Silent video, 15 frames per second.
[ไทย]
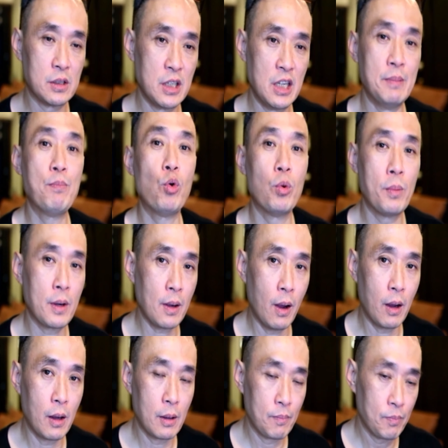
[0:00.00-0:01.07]
หินปูนมาเกาะ
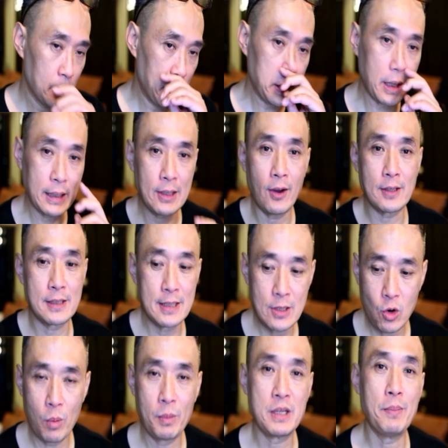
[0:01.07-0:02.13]
การถอดซิลิโค
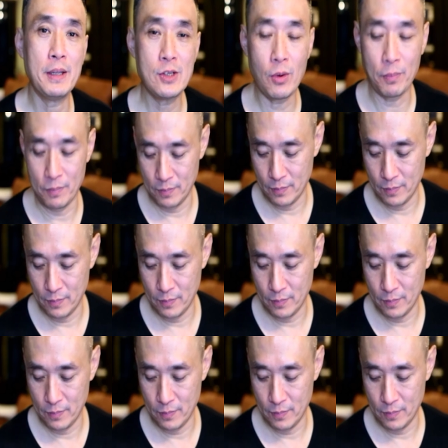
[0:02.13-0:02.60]
นมันจะไม่จบ